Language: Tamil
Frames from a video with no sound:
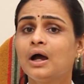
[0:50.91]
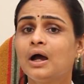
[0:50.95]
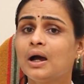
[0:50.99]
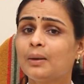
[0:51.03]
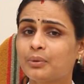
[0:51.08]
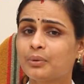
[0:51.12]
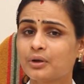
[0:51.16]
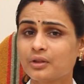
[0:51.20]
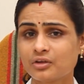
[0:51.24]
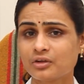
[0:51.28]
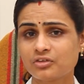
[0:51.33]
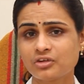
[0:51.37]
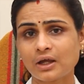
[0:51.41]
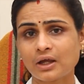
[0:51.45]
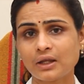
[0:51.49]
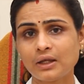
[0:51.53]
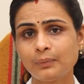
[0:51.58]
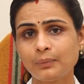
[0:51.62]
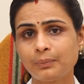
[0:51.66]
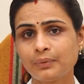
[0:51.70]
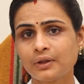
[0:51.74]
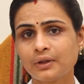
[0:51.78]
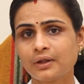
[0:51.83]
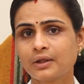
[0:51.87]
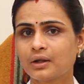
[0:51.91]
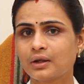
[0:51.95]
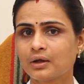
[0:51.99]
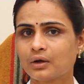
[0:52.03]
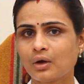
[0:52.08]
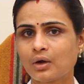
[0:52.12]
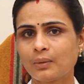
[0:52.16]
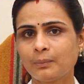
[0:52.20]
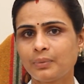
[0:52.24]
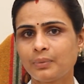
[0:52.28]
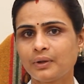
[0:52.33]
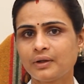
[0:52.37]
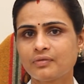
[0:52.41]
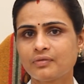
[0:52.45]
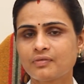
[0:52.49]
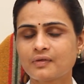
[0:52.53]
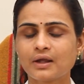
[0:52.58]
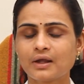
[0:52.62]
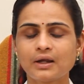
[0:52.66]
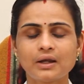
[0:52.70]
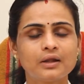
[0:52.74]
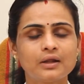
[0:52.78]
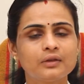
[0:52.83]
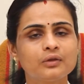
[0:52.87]
அப்புறம் இந்த சளி பிடிக்கிற
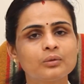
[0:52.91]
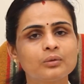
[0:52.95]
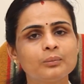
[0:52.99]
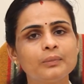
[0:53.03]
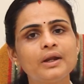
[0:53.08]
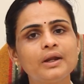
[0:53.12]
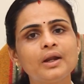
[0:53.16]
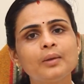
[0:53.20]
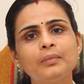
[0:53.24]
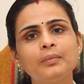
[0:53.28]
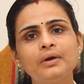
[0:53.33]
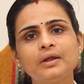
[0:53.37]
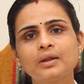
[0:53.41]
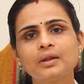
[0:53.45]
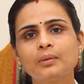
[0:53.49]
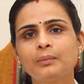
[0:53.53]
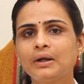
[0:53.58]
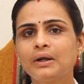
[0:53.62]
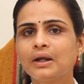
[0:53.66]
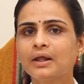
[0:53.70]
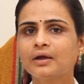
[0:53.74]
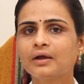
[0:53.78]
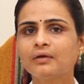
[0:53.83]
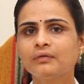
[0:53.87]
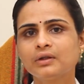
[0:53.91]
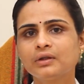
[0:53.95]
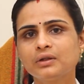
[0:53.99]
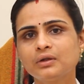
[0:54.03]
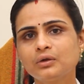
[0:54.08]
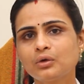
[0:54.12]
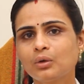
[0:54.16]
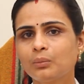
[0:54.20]
கம்ப்ளைண்ட்ஸ்க்கு எல்லாத்துக்குமே நம்ம இந்த மிளகை வந்து